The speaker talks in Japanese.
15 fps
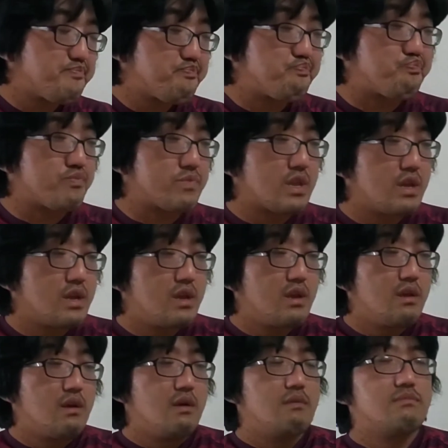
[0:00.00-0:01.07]
うん。
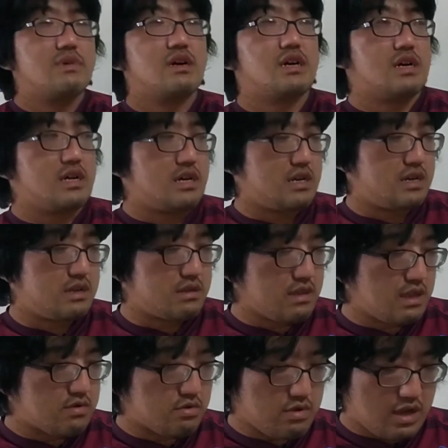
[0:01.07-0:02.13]
ま
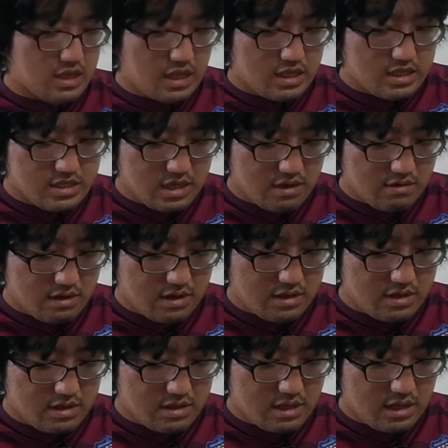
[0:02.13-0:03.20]
あね、その間に
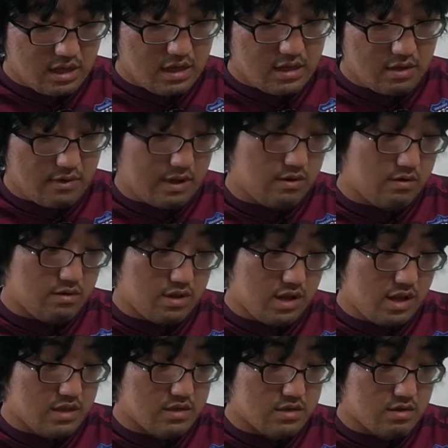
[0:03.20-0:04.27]
J1 相手は4
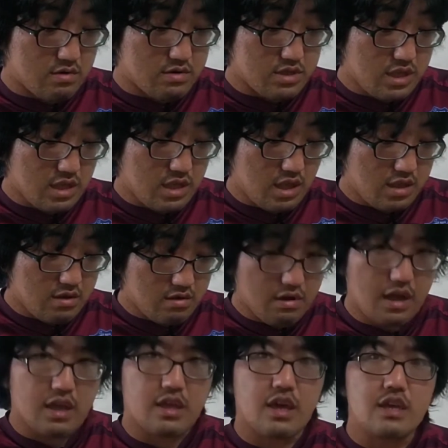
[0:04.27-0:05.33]
連勝して天皇
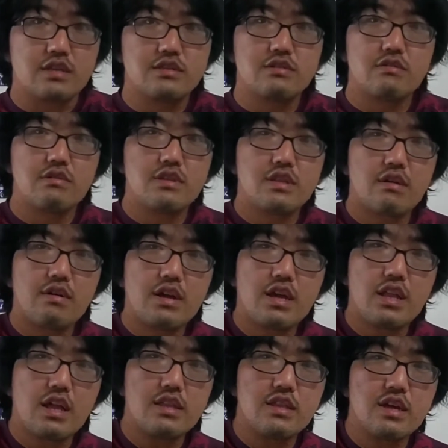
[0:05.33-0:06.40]
杯決勝行ったわ
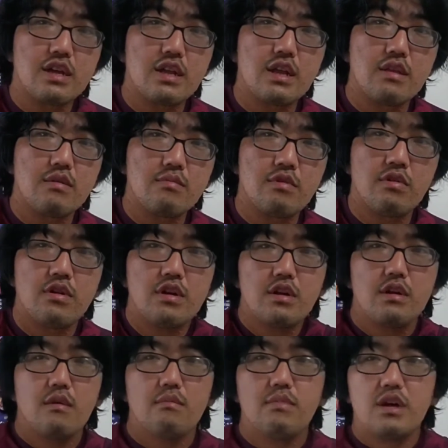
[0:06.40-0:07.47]
けなんだけれども、
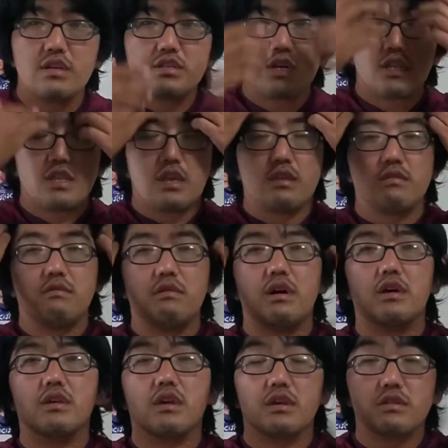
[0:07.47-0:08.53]
まあ、じゃあ天皇
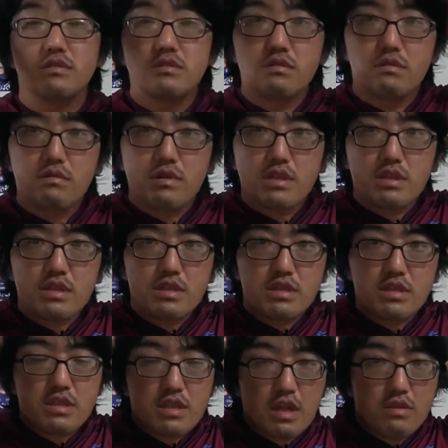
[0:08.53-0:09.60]
杯決勝行っ
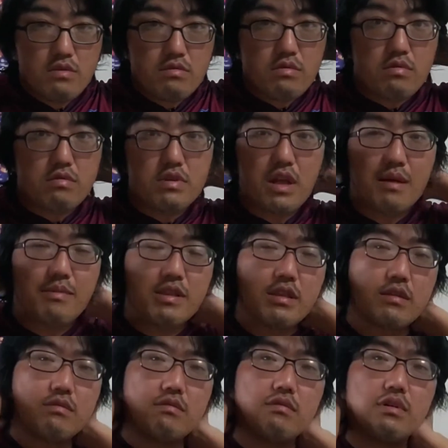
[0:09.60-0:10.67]
たのと比べ
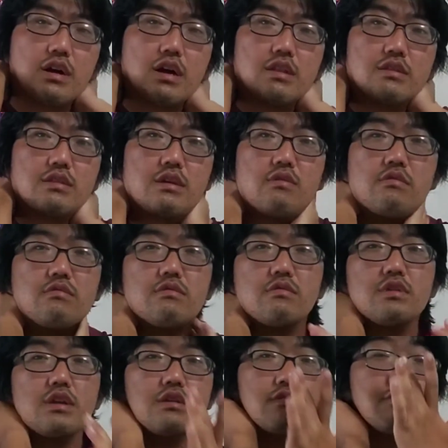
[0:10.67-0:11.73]
てどうかってこ
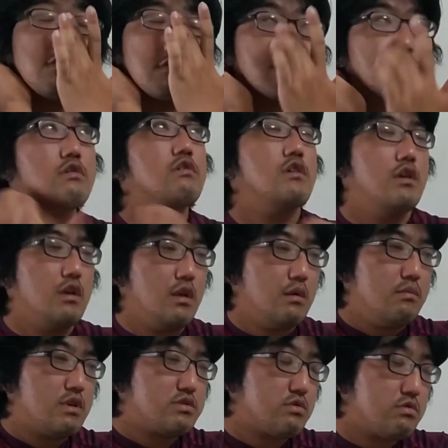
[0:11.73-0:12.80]
とで言うと、
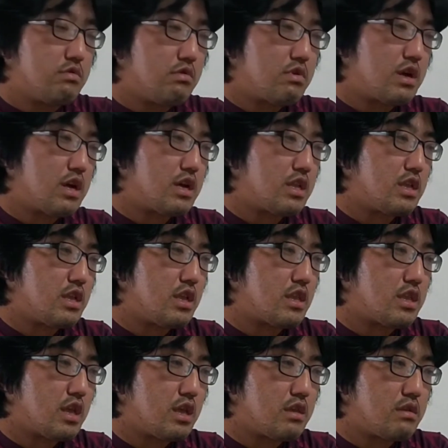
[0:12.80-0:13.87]
まあ、そのおかげでね
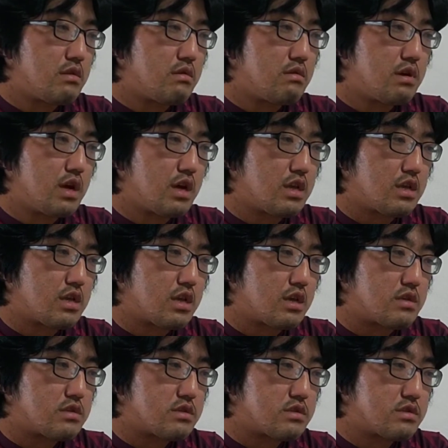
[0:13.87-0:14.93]
天皇杯
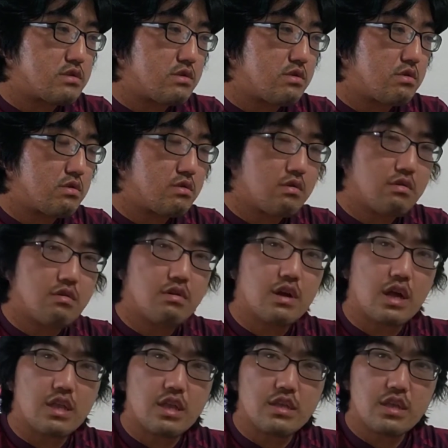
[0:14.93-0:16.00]
決勝効
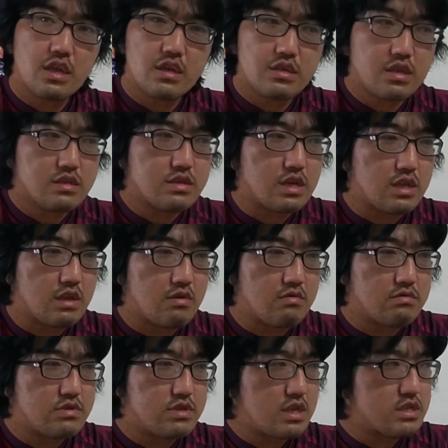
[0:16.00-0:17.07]
果で前節がね
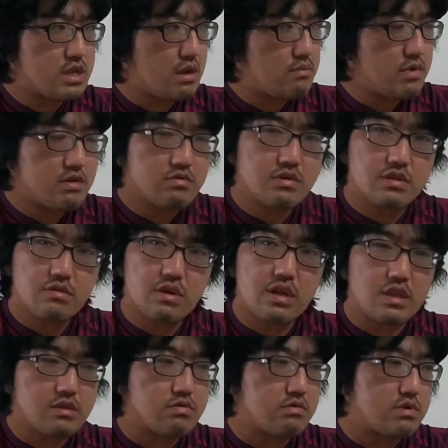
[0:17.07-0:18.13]
4300とか
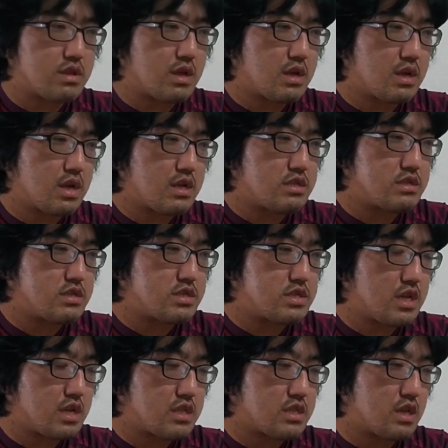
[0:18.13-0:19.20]
ねそんな感じ
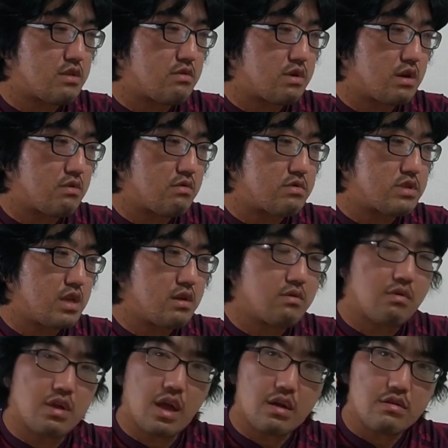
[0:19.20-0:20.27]
だったのが
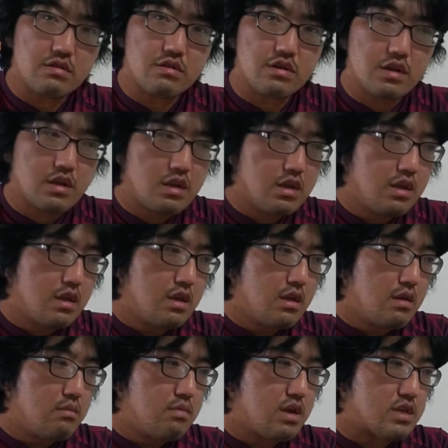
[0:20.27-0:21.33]
5500、
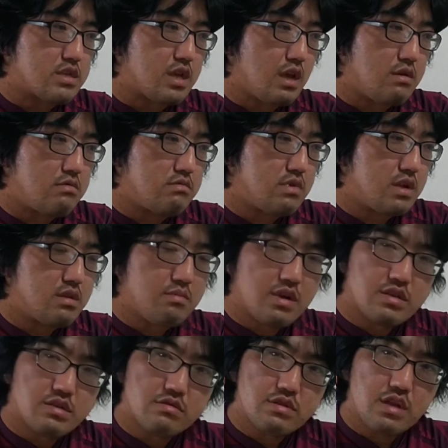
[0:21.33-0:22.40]
まあ、3割
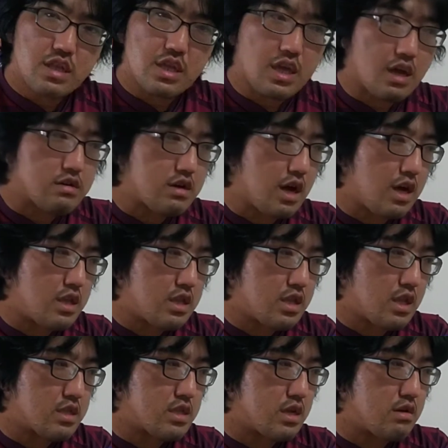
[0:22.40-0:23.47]
増しぐらいで客入っ
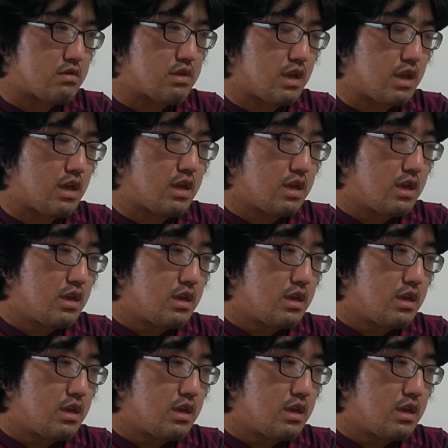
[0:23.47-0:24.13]
たんだよね。